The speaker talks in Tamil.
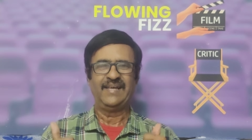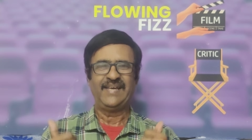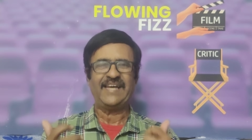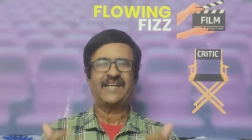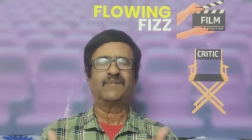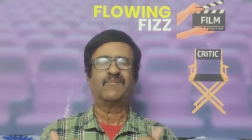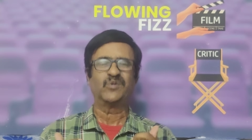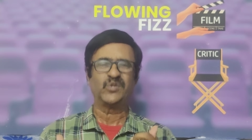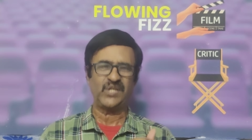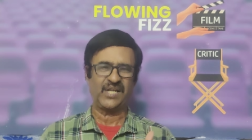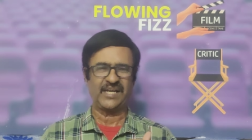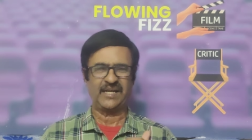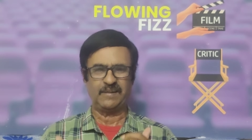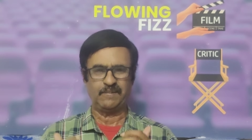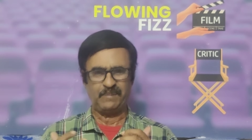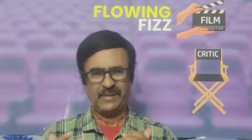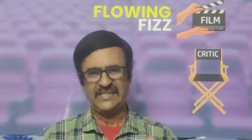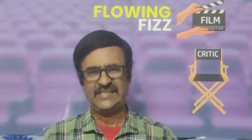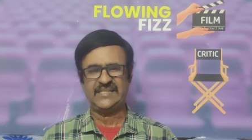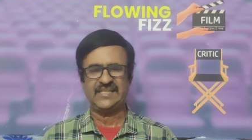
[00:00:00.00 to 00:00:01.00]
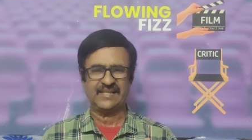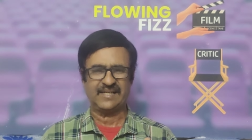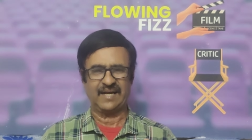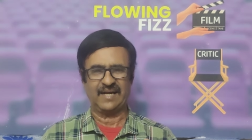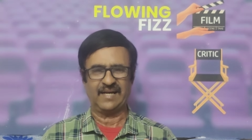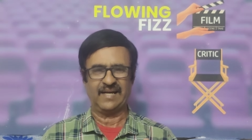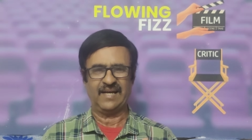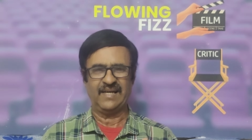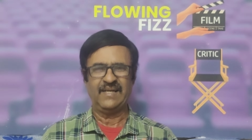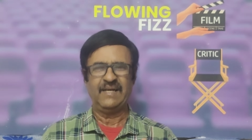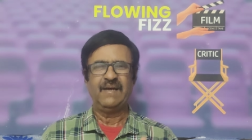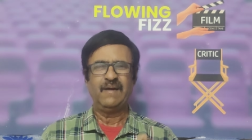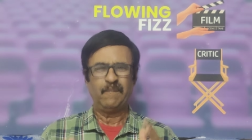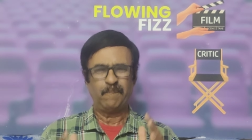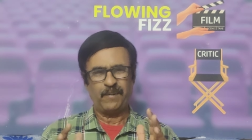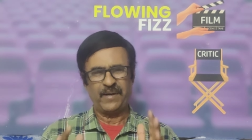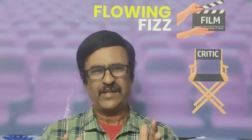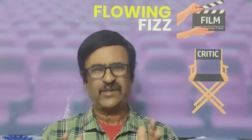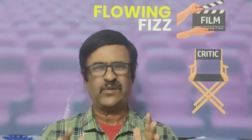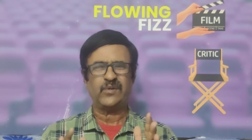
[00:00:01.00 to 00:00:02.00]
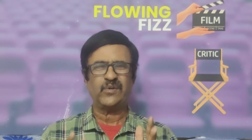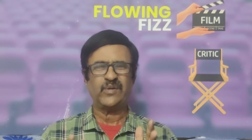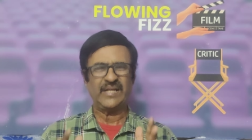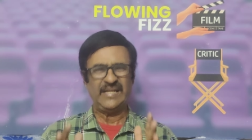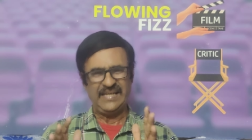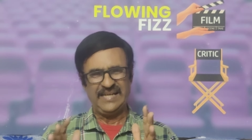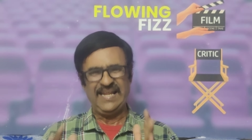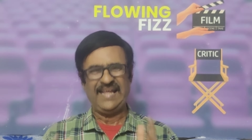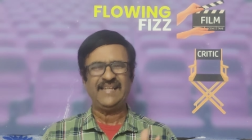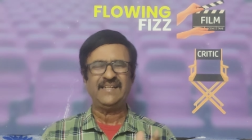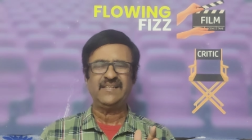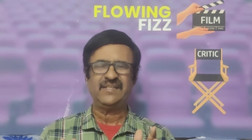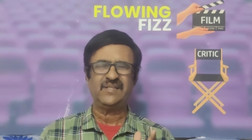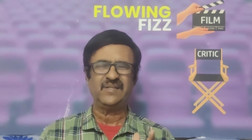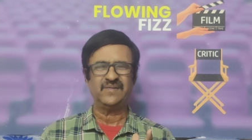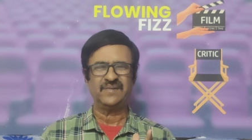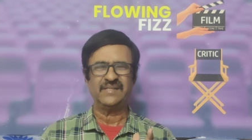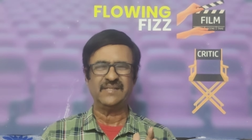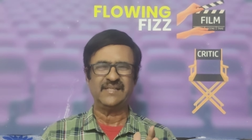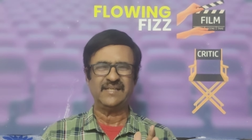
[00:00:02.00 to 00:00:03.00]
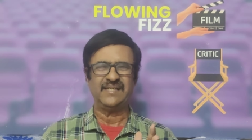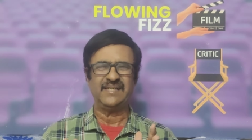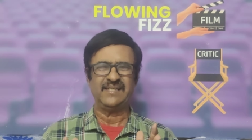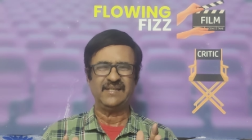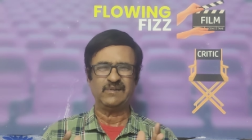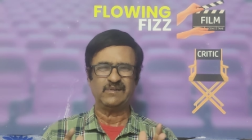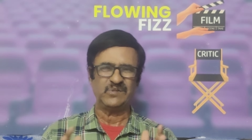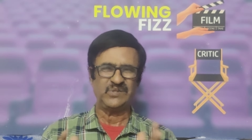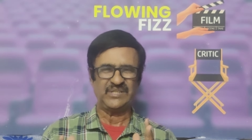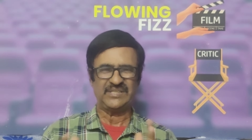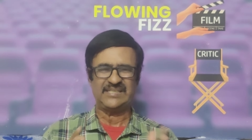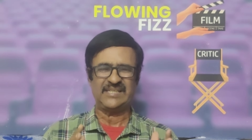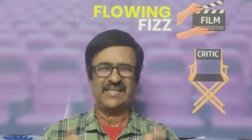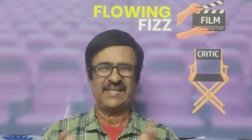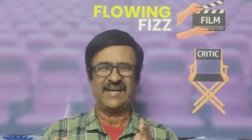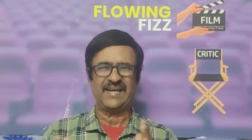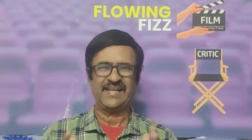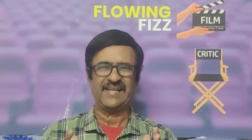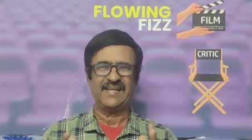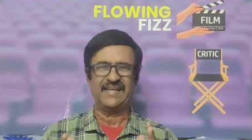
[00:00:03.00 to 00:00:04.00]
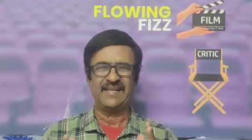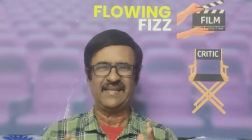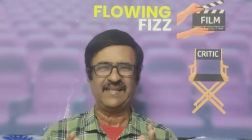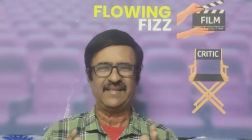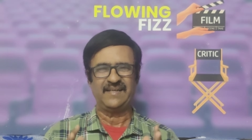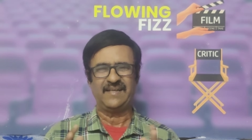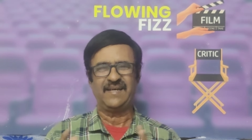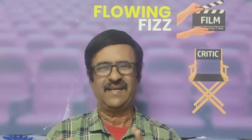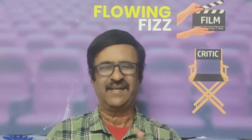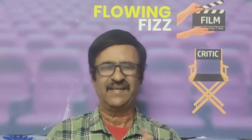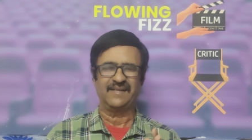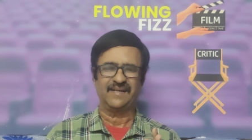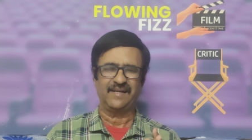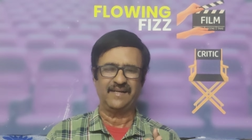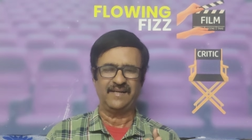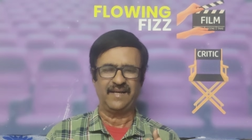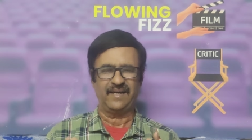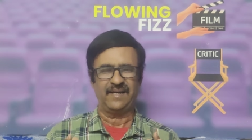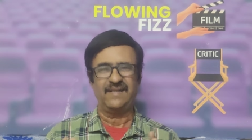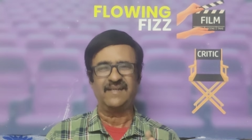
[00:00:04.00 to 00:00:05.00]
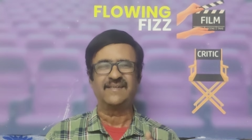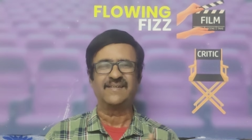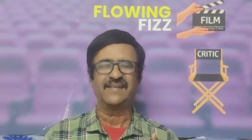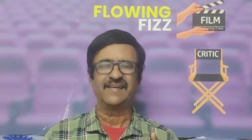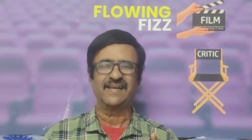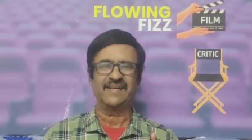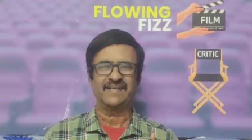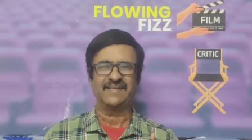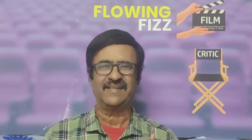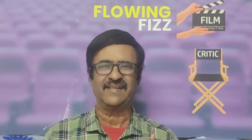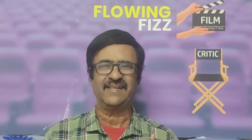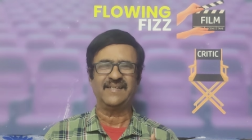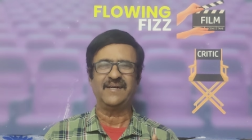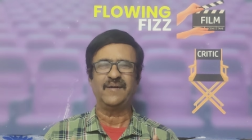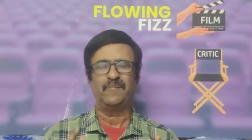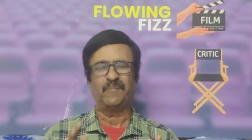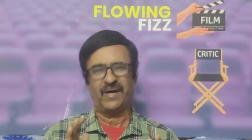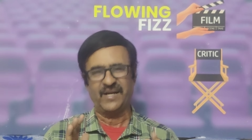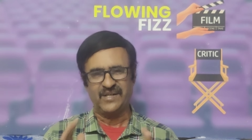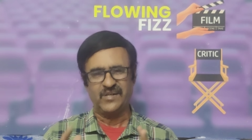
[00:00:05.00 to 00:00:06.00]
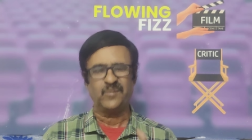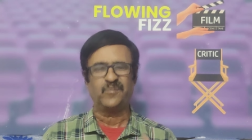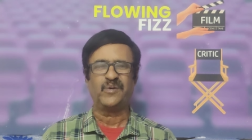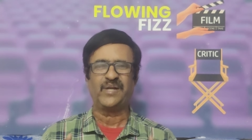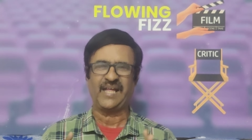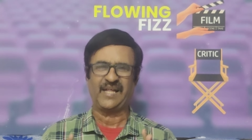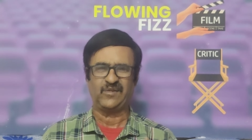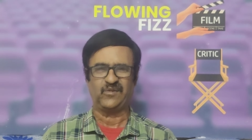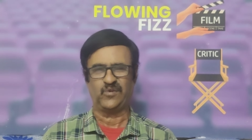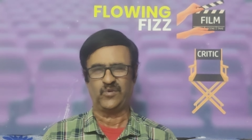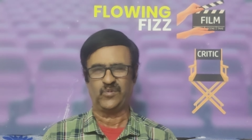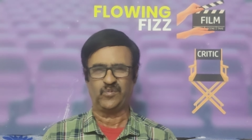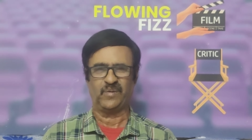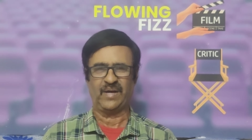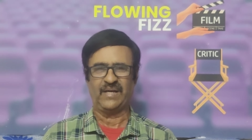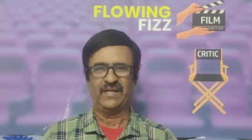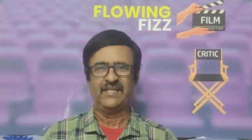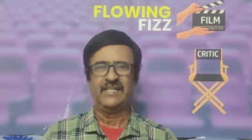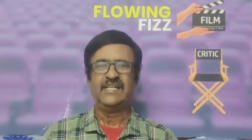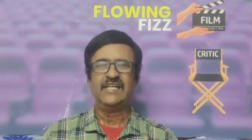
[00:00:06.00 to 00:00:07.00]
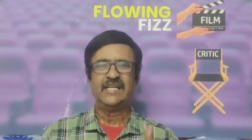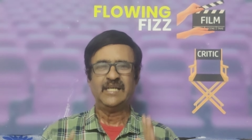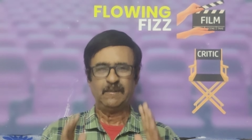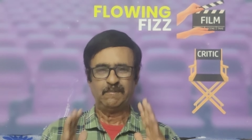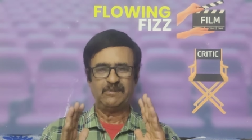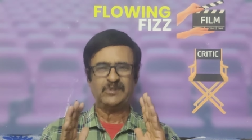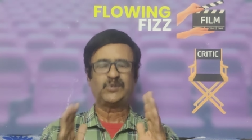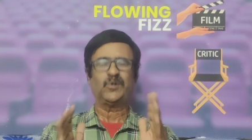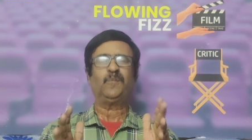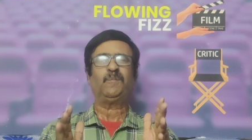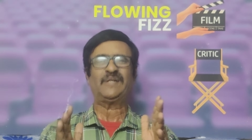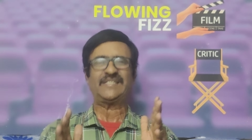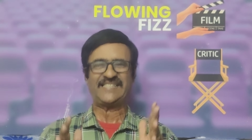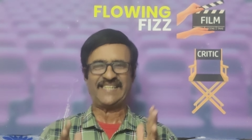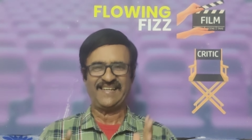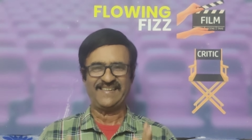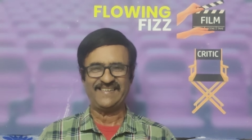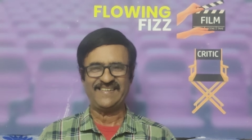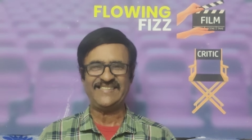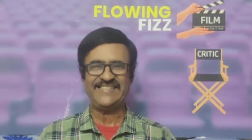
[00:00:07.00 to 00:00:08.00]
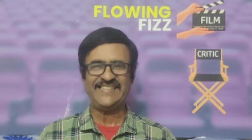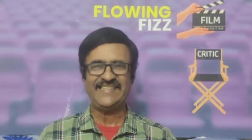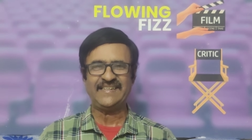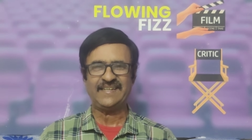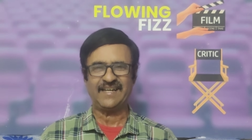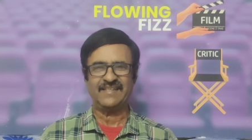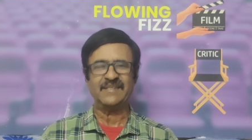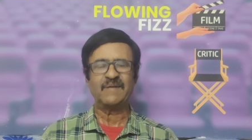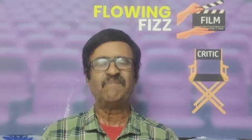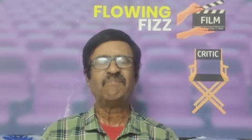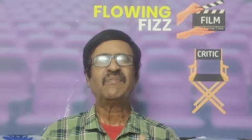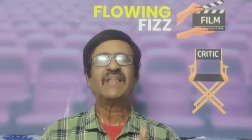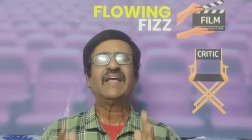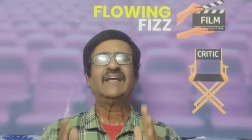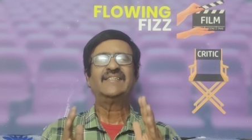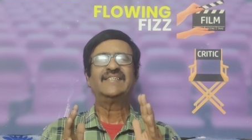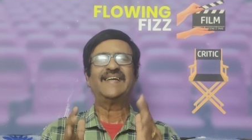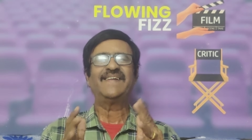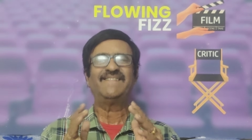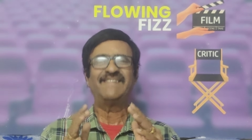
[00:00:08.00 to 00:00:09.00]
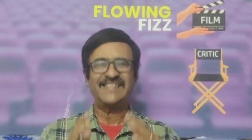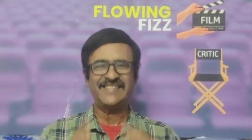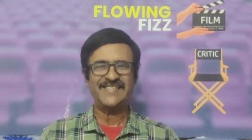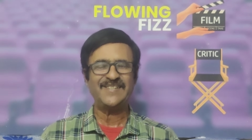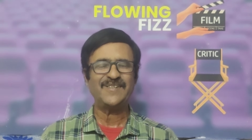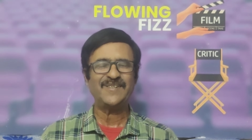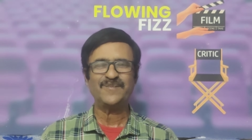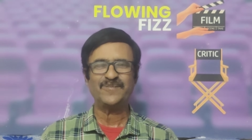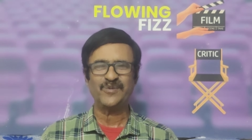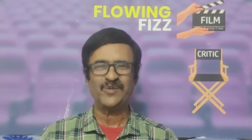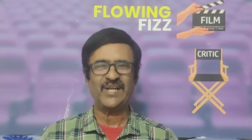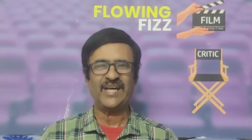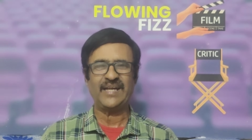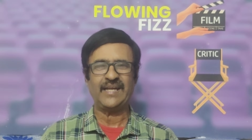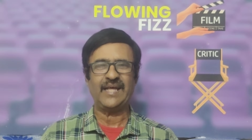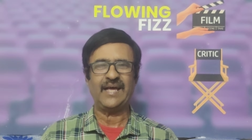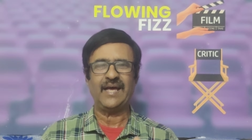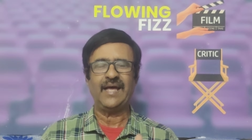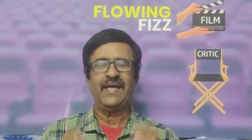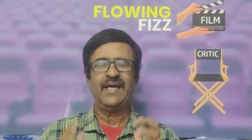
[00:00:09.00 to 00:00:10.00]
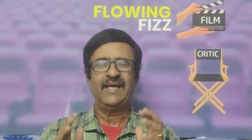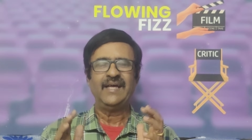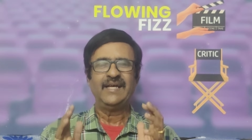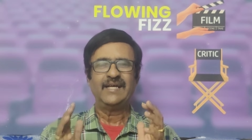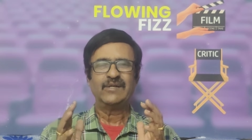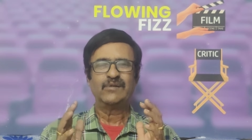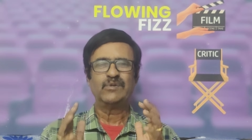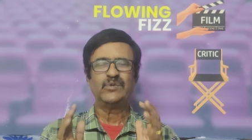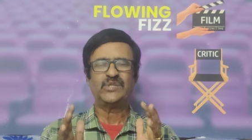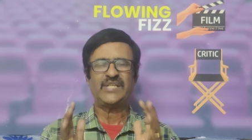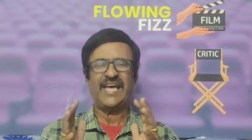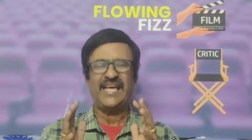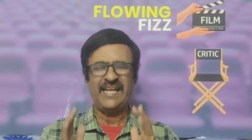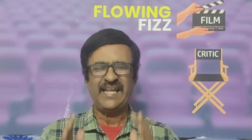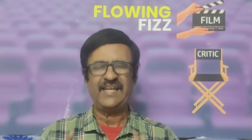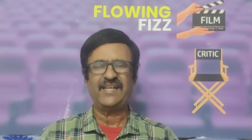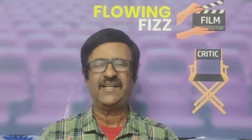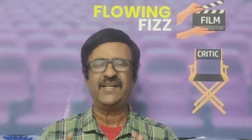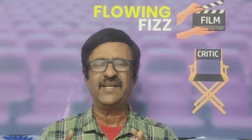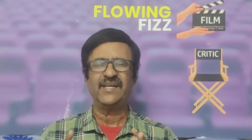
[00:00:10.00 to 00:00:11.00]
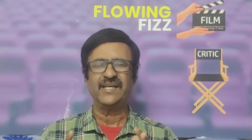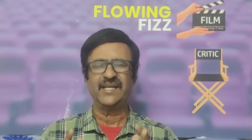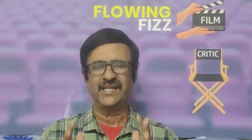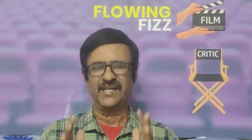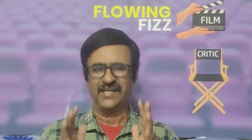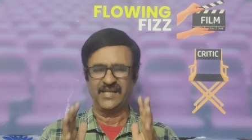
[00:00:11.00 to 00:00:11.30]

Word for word: இயக்க முத்திரைகளை பயிற்சிருக்காங்க படத்தோட லெங்த் வந்து கொஞ்சம் சில இடங்களில் நெருடு நெருடுங்கிறது மறுக்க முடியாத உண்மை இப்போ சூப்பர் ஸ்டார் ரஜினிகாந்த் சில வருஷங்களுக்கு முன்னால் குசேலர்னு